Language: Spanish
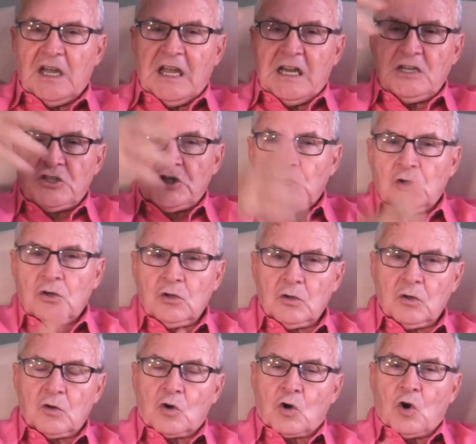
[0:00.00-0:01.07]
El
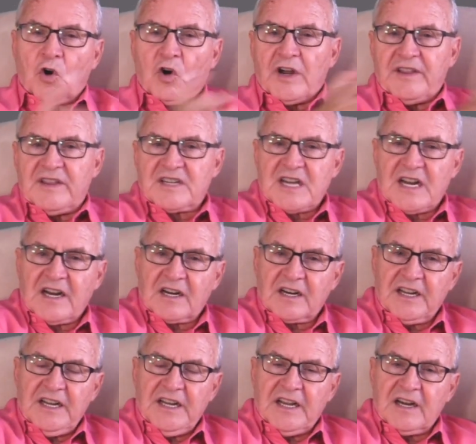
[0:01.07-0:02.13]
yo coge de esa
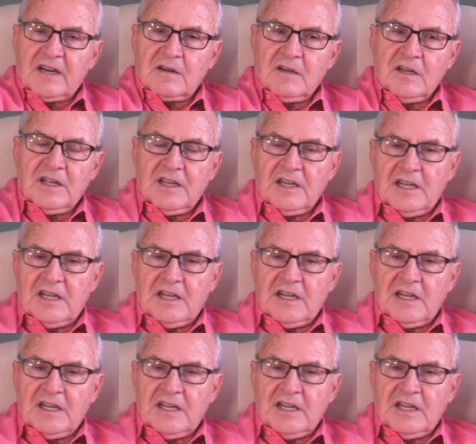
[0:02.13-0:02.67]
energía